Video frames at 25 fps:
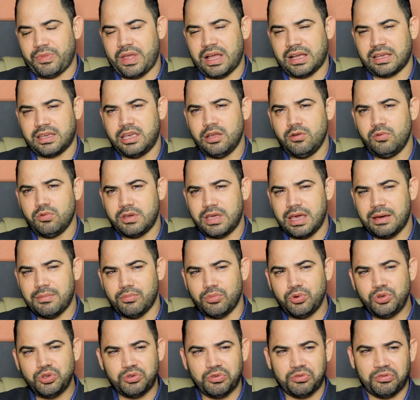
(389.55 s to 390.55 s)
Aquilo que é
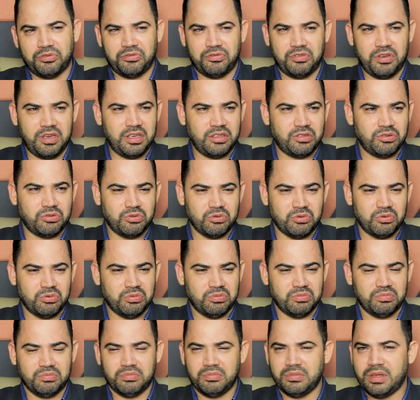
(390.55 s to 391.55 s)
muito feito
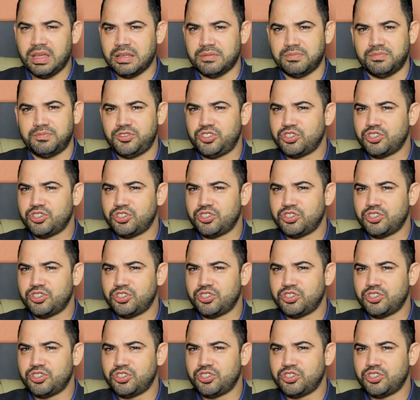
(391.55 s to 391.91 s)
é,